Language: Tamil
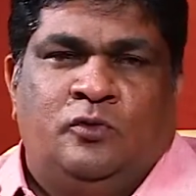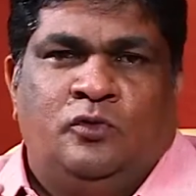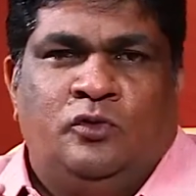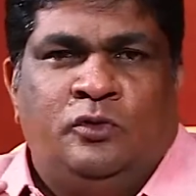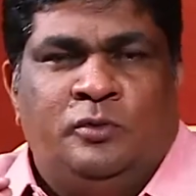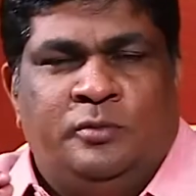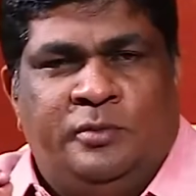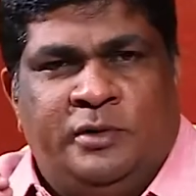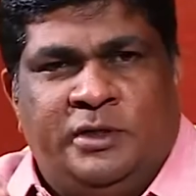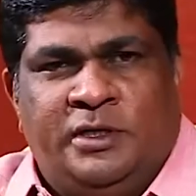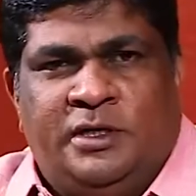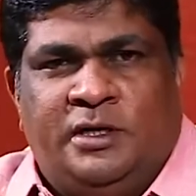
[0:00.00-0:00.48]

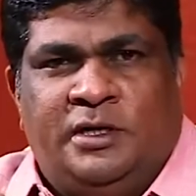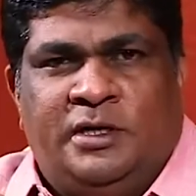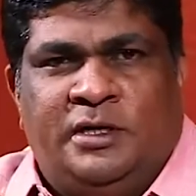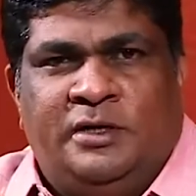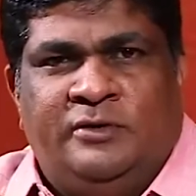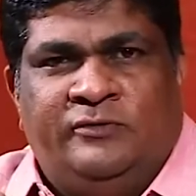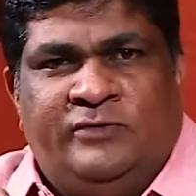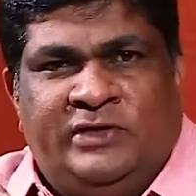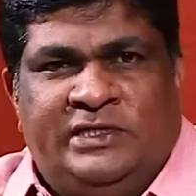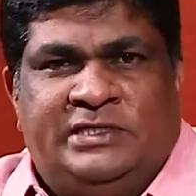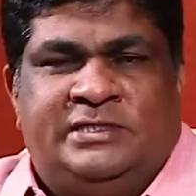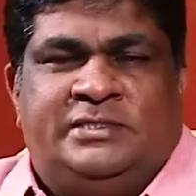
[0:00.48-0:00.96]
உண்மையான
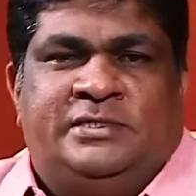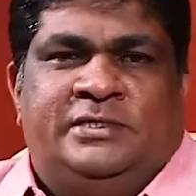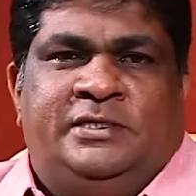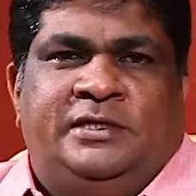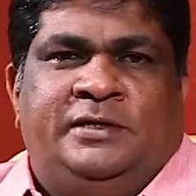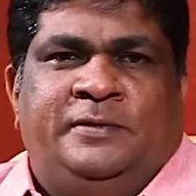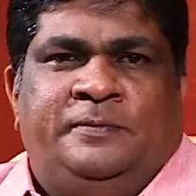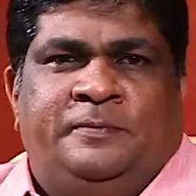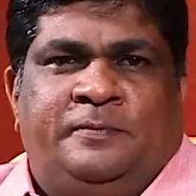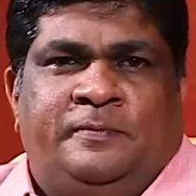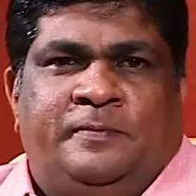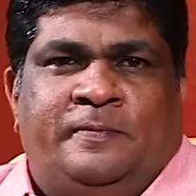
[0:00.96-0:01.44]
வெற்றி
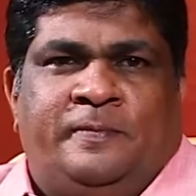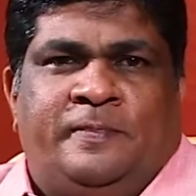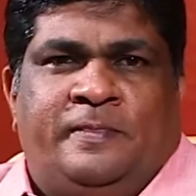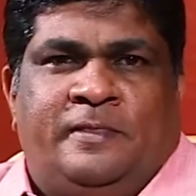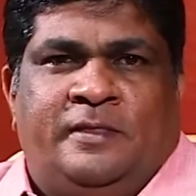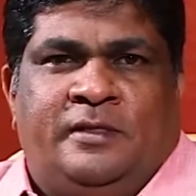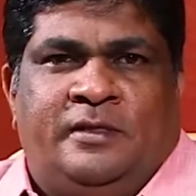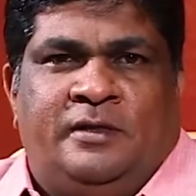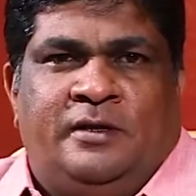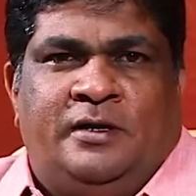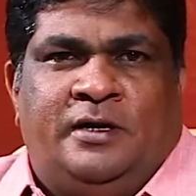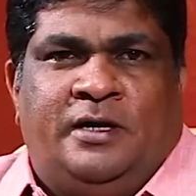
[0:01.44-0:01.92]

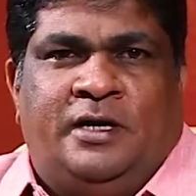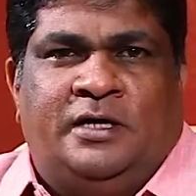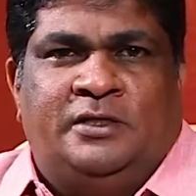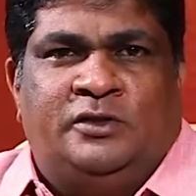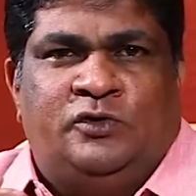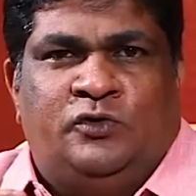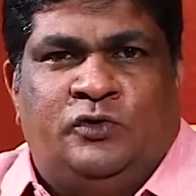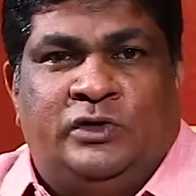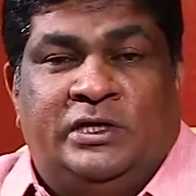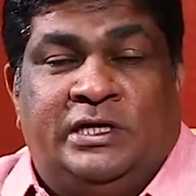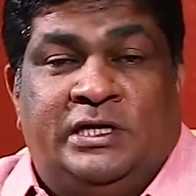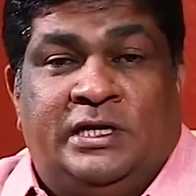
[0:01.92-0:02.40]

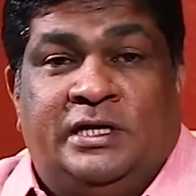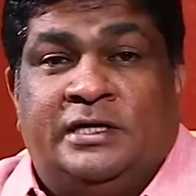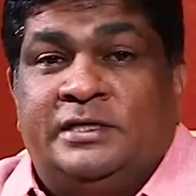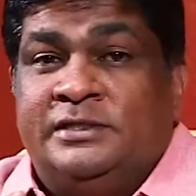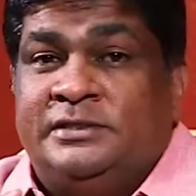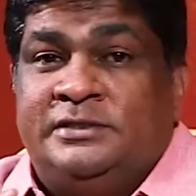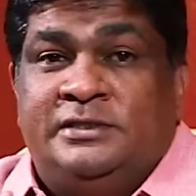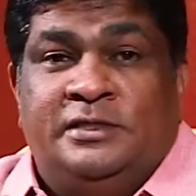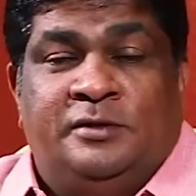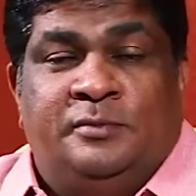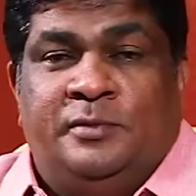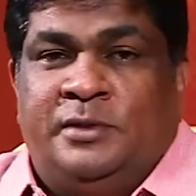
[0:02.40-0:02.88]
அதனுடைய
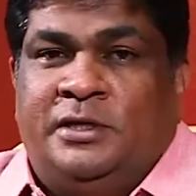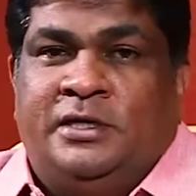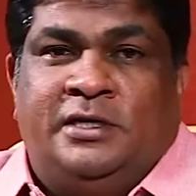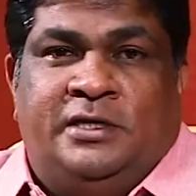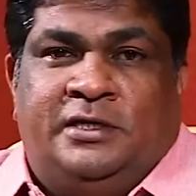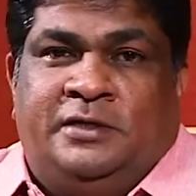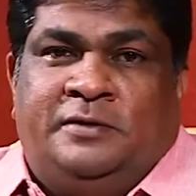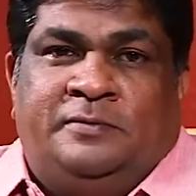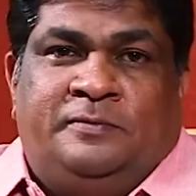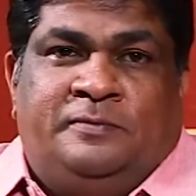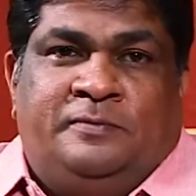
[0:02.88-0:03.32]
ரகசியம் என்ன